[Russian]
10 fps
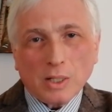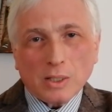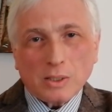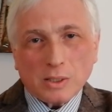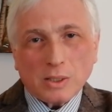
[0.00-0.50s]

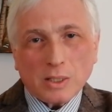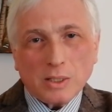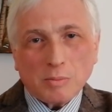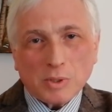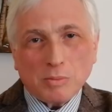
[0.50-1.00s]
с
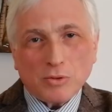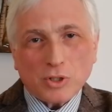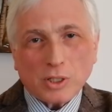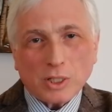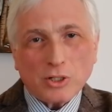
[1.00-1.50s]
одним из
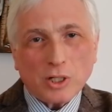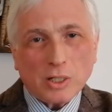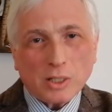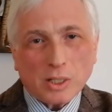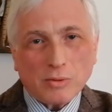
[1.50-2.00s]
бывших
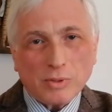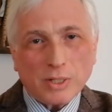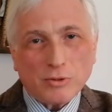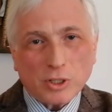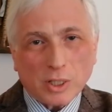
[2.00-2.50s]
начальников
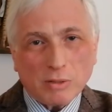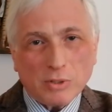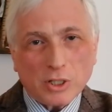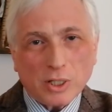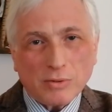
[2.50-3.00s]
Левченко
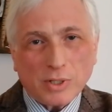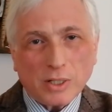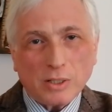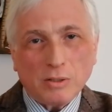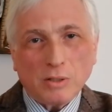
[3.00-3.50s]
вышли в
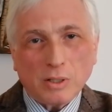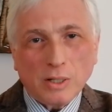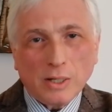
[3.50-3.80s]
коридор,